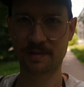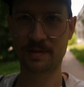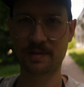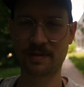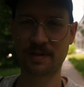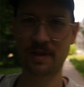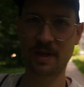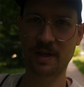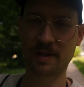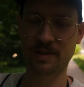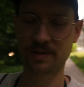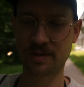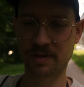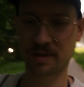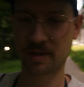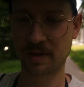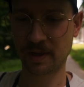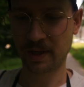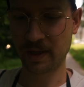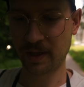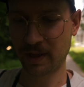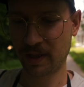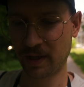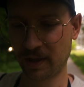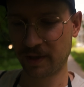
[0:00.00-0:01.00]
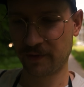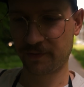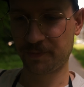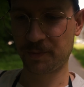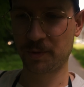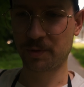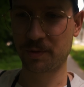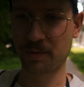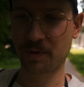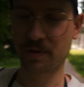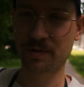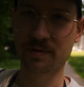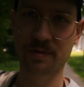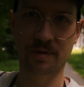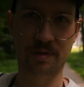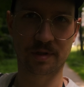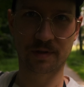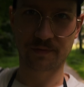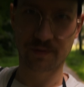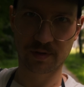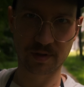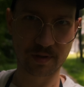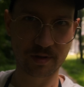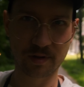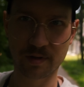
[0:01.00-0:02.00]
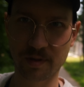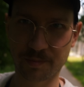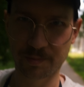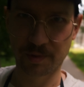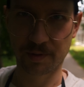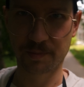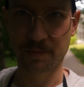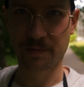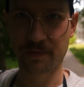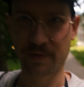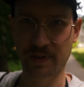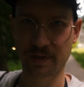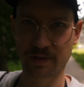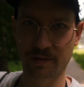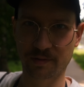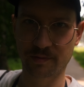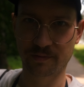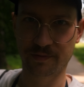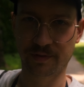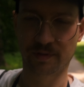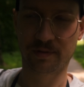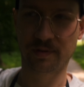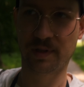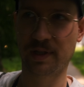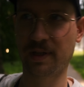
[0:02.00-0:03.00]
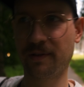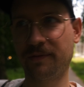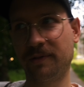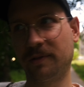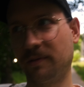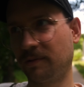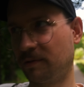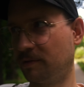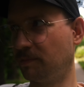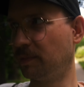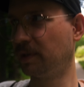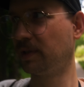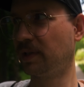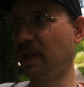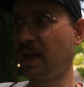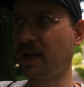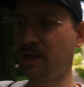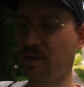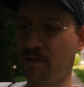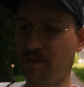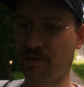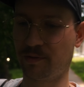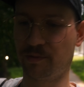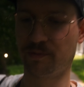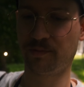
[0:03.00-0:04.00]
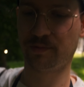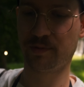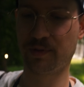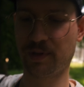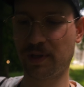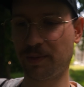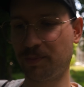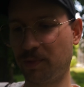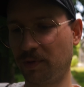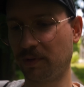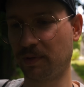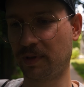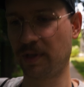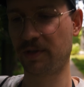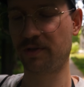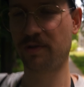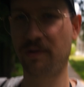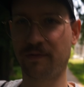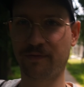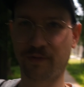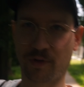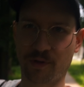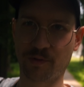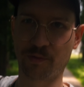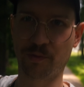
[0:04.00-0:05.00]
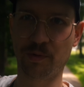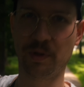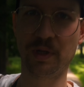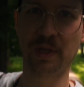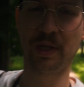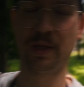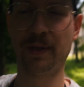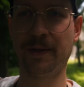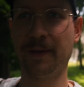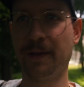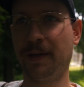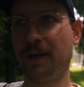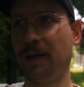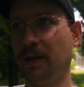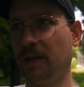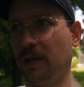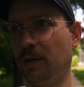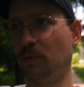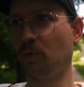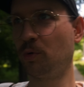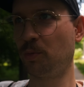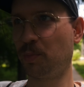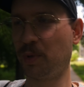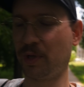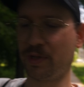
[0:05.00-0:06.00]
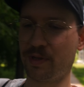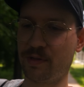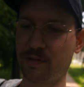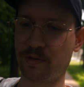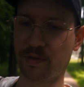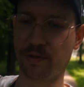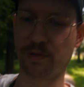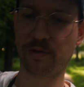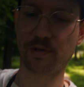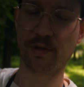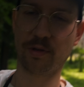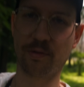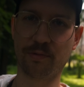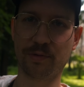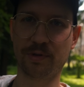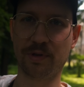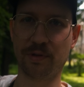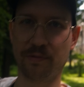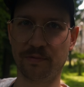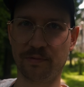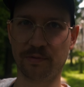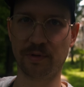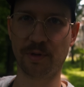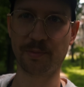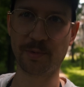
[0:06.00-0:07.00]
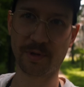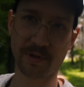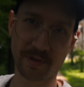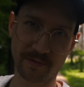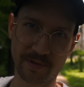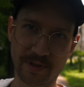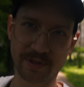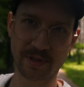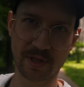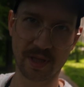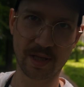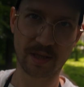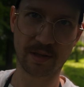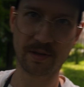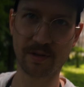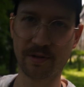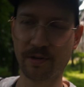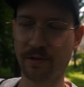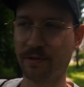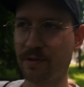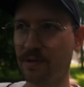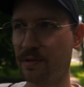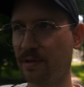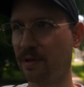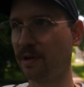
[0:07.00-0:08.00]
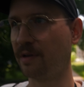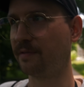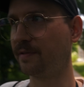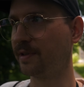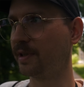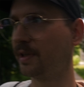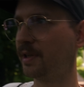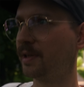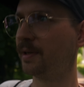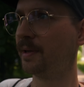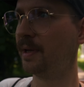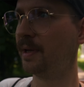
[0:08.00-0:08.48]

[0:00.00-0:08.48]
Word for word: zdjęć wpisujących się w szeroko pojmowaną fotografię dokumentalną, reportażową, e, urbanistyczną są robione właśnie na tych ogniskowych